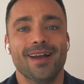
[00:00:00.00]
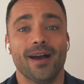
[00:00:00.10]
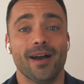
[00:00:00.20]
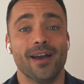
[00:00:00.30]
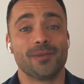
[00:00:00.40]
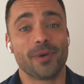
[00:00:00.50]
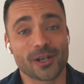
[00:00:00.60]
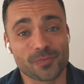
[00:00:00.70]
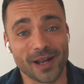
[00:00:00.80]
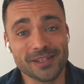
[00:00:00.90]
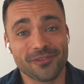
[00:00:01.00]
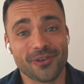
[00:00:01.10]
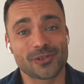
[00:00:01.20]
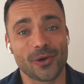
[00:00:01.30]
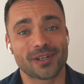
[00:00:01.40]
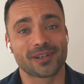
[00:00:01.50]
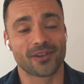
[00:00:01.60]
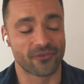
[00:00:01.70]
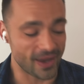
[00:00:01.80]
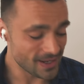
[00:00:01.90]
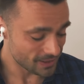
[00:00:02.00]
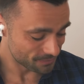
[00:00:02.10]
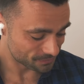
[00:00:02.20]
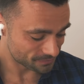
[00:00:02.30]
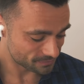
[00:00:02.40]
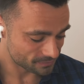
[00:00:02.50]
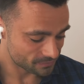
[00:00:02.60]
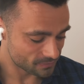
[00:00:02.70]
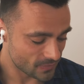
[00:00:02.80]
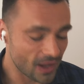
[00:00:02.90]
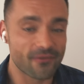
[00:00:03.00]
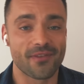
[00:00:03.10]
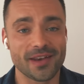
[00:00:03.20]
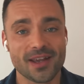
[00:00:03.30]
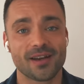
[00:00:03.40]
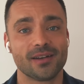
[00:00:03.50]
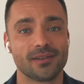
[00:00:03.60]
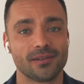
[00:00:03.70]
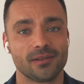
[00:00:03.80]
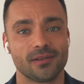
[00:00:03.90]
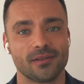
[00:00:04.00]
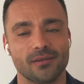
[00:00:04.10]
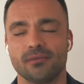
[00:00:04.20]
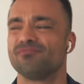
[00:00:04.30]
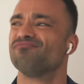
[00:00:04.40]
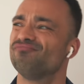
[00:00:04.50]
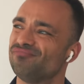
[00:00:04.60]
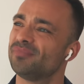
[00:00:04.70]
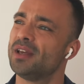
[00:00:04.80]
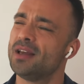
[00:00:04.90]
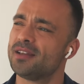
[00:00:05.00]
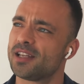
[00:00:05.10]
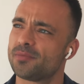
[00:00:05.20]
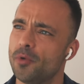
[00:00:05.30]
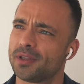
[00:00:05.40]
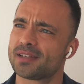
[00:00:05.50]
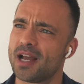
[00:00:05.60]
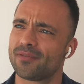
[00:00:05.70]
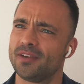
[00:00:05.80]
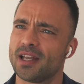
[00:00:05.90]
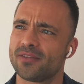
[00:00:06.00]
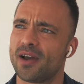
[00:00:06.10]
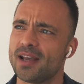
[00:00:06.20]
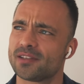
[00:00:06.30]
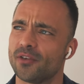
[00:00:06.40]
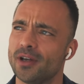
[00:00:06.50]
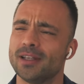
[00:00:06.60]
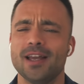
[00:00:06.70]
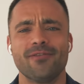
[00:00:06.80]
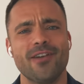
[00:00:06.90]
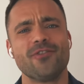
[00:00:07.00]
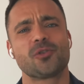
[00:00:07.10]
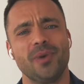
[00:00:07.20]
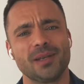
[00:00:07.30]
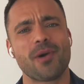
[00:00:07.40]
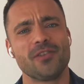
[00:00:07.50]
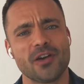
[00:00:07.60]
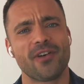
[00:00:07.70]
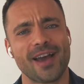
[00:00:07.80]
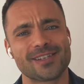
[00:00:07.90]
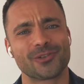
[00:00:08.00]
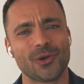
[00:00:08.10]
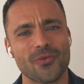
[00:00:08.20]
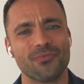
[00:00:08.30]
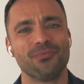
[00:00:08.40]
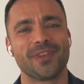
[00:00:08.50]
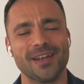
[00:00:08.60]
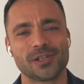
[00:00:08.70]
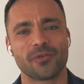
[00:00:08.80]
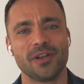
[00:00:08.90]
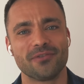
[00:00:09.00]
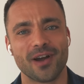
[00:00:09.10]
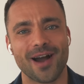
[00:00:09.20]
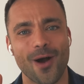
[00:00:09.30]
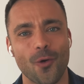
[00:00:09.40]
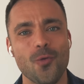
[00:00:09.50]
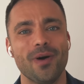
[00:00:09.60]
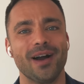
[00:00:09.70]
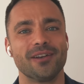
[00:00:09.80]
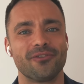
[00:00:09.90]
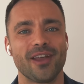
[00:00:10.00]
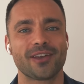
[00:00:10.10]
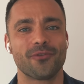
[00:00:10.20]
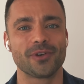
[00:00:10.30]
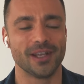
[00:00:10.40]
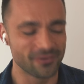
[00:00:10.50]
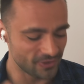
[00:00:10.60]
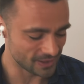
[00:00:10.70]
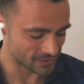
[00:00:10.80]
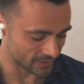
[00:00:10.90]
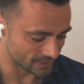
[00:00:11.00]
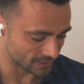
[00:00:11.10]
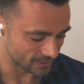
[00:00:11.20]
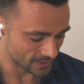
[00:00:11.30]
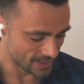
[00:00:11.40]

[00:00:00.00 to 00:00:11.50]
Äh, ich bin gespannt, wie es euch gefällt. Wenn ihr, hm, ist jetzt blöd gesagt, wenn ihr jetzt verreisen wollt. Wenn wir später mal wieder verreisen dürfen, dann ist auf jeden Fall Aruba ein Fleck, wo ihr hinfliegen solltet.